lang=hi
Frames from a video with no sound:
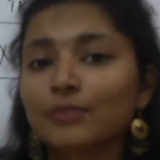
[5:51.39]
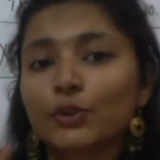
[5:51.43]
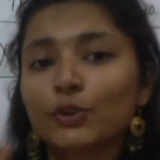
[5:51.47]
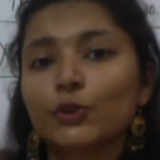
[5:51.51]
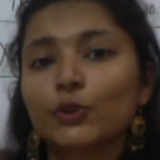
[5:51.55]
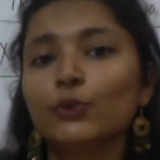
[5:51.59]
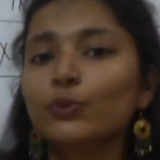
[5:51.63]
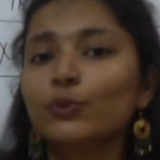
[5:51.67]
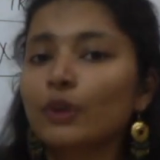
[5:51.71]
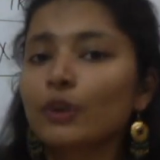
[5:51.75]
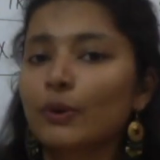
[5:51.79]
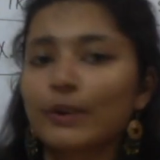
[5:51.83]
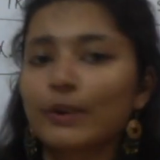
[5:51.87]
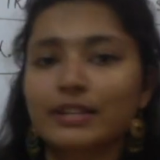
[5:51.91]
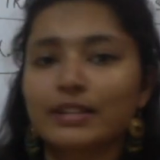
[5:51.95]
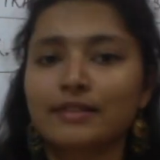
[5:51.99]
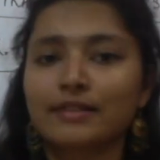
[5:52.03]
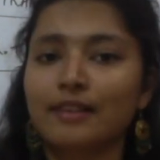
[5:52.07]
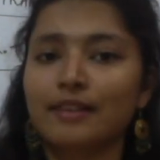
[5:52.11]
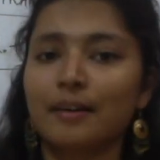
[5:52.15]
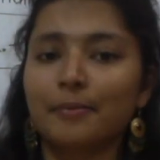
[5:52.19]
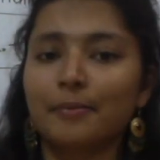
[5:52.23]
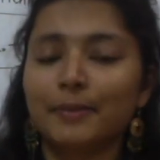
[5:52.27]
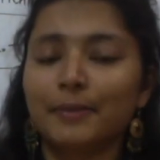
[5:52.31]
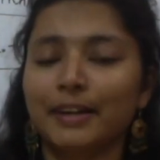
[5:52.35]
क्यों का कोई
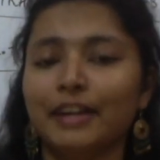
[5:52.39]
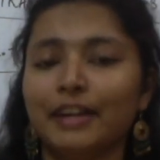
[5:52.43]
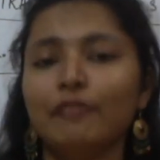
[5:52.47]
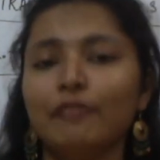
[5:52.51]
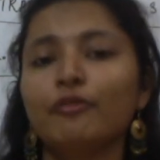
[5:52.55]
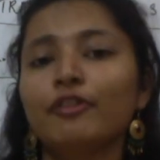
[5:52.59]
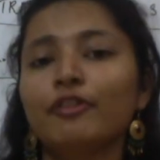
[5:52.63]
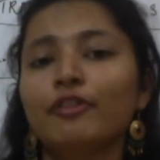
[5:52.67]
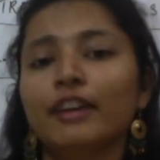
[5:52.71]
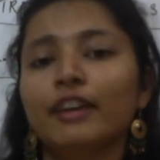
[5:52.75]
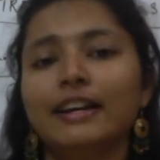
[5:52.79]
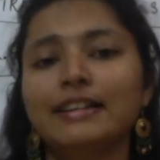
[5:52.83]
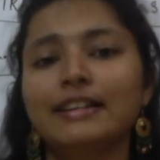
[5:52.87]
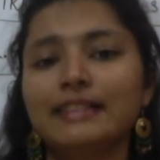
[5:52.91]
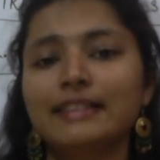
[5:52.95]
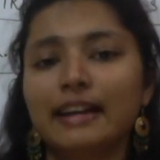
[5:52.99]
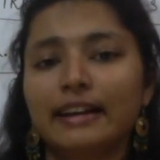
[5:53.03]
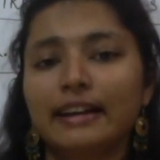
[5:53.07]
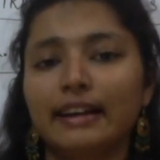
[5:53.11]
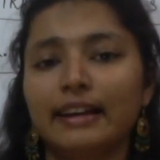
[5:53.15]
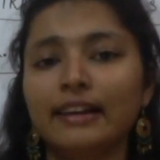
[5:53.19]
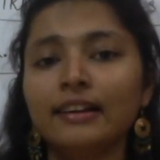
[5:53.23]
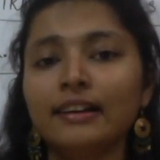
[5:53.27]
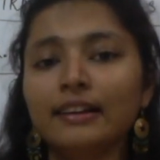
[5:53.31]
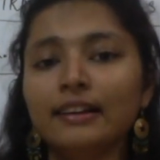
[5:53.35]
जवाब नहीं इन्फिनाइट
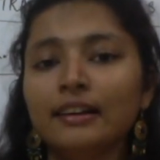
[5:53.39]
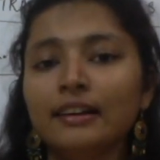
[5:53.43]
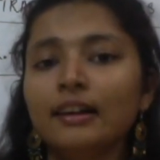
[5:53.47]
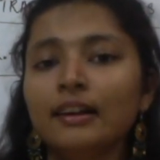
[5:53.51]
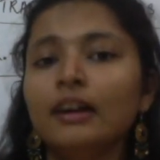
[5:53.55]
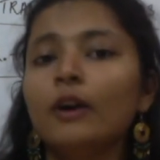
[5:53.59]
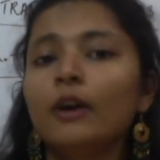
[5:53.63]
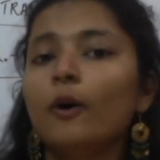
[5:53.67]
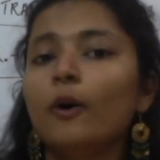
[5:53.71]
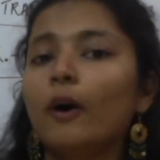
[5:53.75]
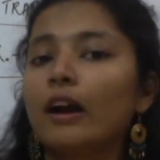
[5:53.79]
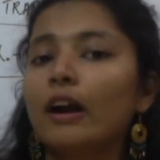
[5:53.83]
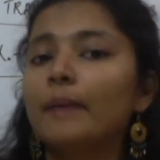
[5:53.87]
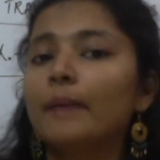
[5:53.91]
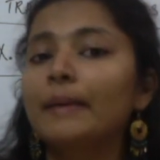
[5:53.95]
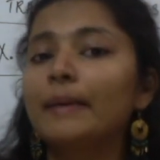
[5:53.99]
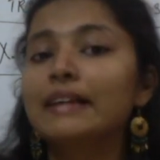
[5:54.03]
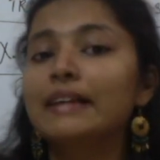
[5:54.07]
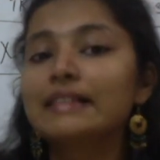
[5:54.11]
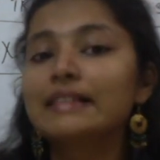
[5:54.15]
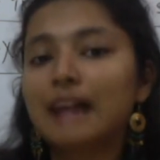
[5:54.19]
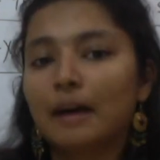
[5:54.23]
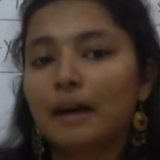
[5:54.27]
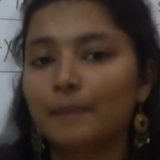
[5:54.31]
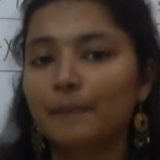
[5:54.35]
सेट है और हम
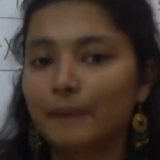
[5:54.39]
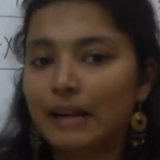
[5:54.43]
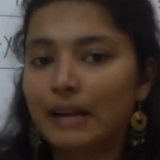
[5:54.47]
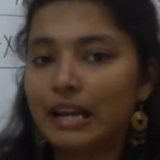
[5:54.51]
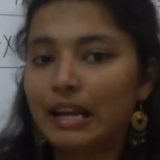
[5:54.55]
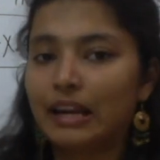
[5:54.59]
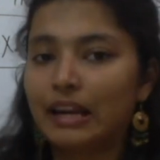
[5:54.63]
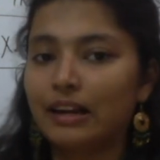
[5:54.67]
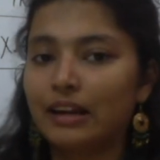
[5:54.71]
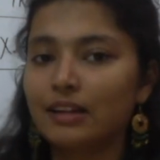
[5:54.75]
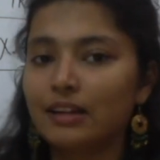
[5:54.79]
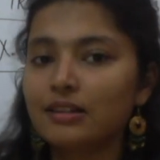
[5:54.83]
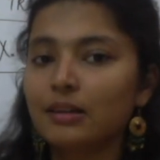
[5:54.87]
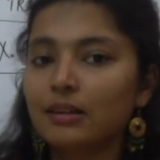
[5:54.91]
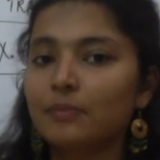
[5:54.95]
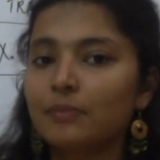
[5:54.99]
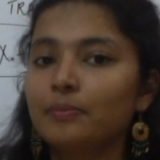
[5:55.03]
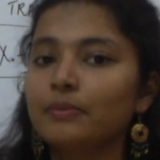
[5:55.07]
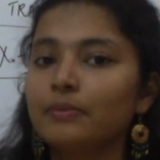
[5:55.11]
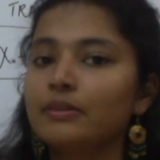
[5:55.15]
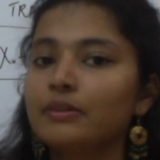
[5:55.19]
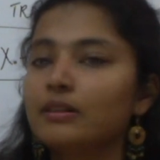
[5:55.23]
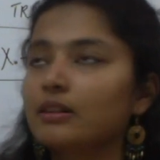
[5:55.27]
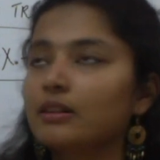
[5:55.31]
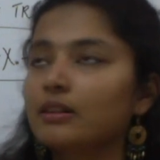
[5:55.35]
एग्जाम्पल लेंगे ना जब
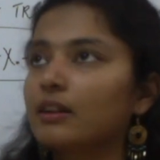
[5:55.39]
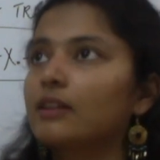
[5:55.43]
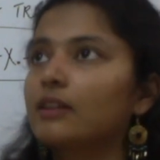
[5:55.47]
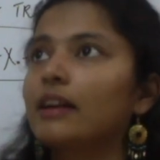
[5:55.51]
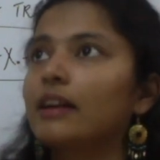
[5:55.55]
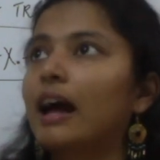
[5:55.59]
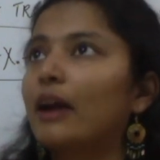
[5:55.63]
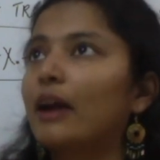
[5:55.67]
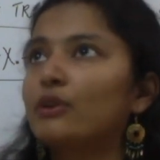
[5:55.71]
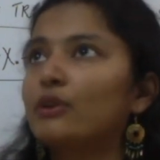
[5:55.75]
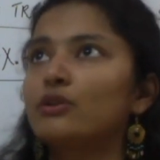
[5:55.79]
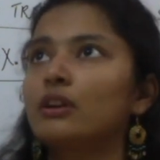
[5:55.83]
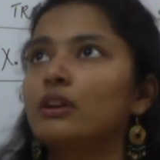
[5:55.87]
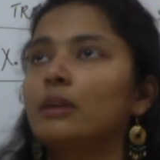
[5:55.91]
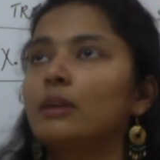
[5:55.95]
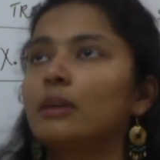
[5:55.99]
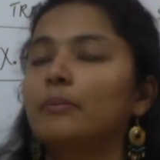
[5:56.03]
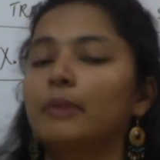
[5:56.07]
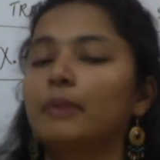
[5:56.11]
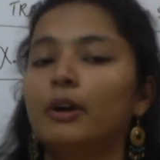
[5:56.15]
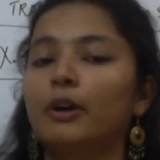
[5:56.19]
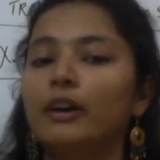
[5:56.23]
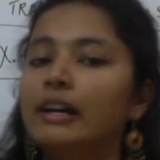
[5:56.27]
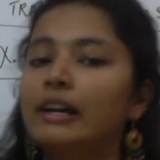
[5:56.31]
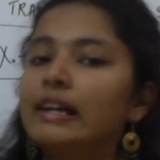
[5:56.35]
नेचुरल
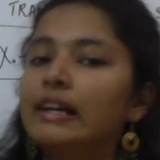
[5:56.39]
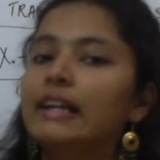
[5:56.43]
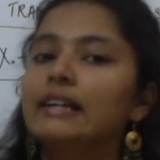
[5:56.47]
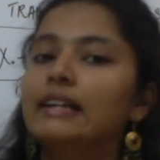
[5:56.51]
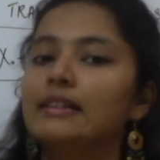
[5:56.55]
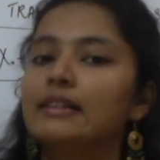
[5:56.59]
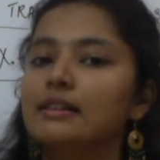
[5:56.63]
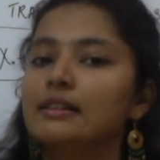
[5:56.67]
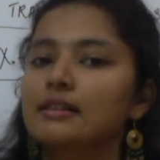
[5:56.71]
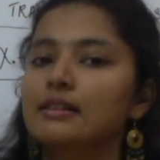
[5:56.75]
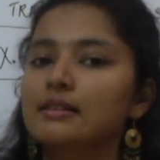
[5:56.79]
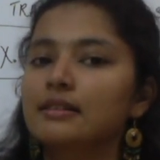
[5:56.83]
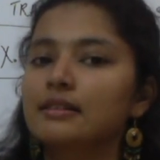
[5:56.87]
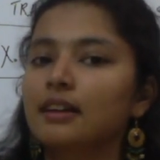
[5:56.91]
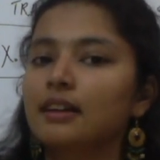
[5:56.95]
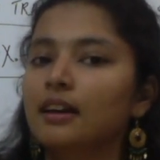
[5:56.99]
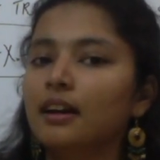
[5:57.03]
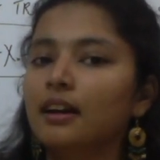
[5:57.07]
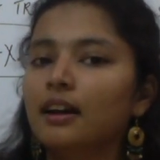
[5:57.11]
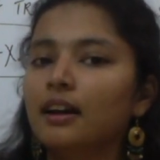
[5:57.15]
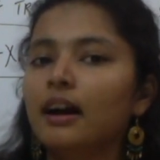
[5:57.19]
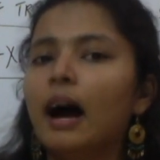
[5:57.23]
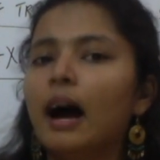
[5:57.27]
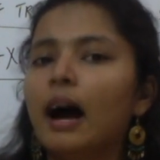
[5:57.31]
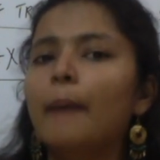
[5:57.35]
नंबर और इंटीजर्स
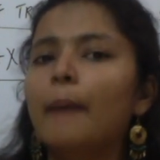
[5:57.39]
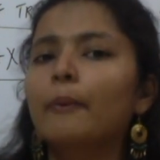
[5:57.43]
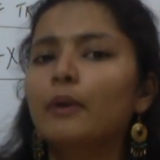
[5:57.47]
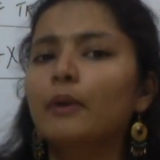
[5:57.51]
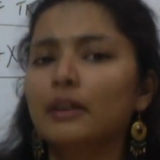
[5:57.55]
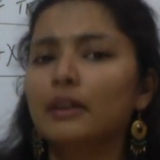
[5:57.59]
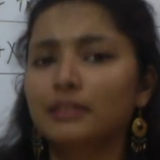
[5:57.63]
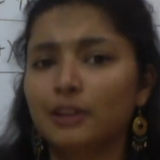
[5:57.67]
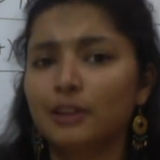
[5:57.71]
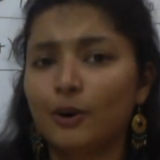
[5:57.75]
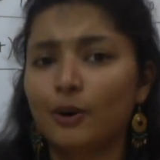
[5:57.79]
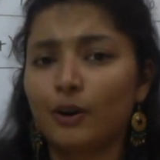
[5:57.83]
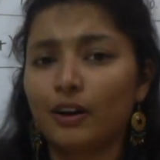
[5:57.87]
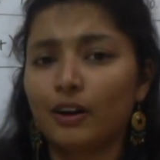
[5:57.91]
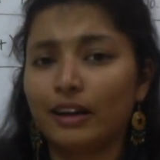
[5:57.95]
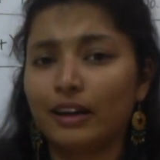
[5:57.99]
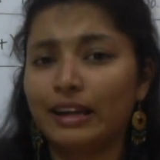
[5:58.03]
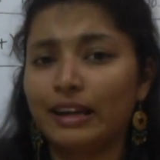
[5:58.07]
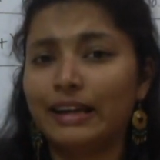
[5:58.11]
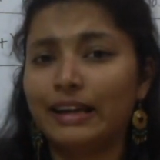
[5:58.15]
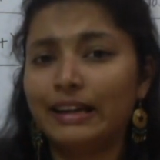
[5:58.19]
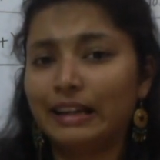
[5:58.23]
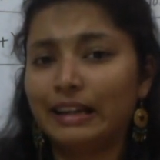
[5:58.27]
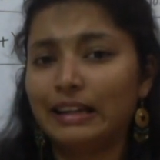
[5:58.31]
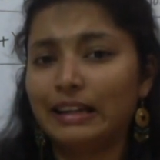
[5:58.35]
आपको लगता होगा कि
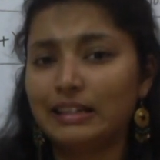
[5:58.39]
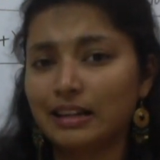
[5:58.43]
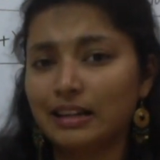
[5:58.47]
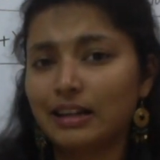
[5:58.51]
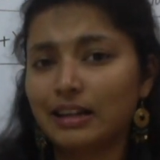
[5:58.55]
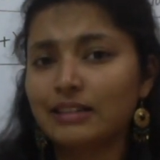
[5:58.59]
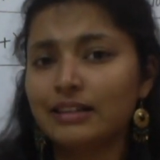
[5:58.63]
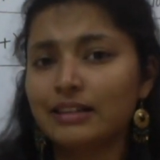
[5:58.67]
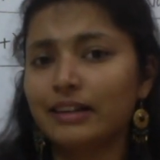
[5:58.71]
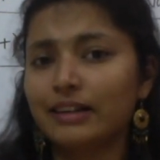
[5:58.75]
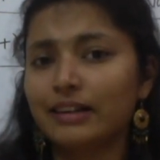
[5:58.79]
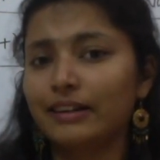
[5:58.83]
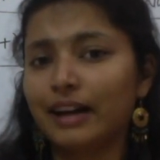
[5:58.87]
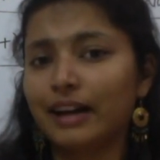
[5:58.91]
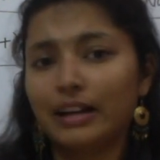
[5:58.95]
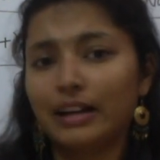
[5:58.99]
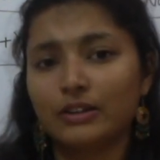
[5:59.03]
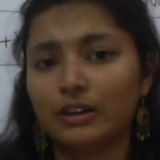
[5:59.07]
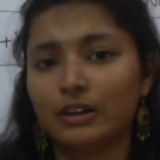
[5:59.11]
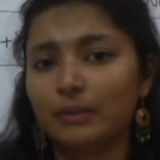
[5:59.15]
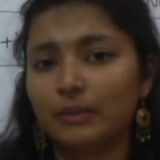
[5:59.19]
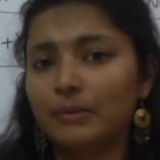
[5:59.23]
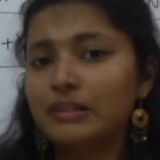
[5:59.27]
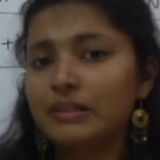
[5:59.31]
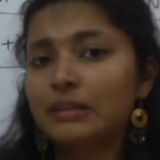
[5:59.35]
इंटीजर का सेट
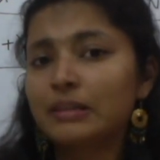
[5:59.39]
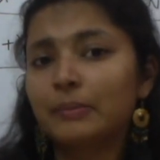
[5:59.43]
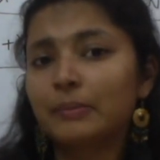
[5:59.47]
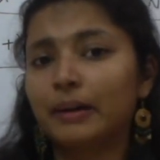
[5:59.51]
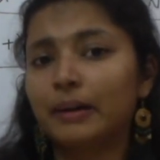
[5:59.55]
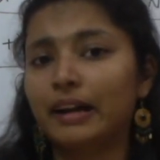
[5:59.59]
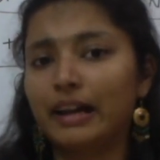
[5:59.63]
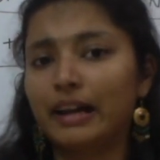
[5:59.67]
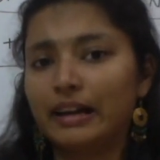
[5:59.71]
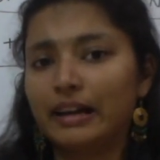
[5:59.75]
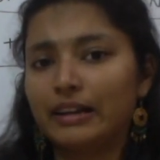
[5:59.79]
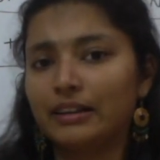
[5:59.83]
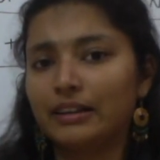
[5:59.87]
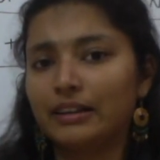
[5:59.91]
नेचुरल नंबर से बड़ा है